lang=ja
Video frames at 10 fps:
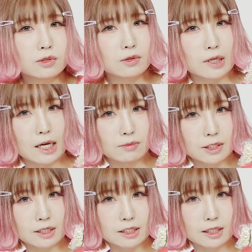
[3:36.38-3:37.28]
ルトがあん
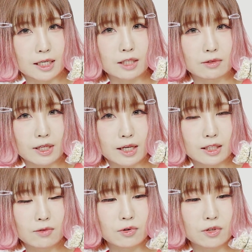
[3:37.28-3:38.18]
ま好きじゃないの
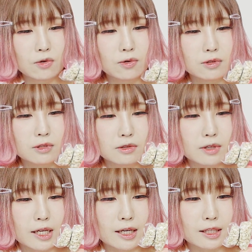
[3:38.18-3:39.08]
で多分これ
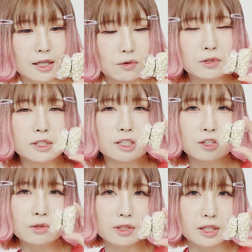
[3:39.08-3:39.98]
ヨーグルトにかけたら美味し
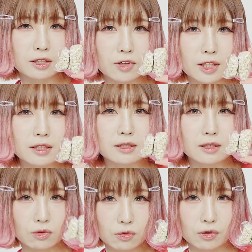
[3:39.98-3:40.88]
いよって言ってくれたんで
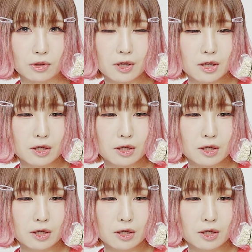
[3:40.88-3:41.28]
すけど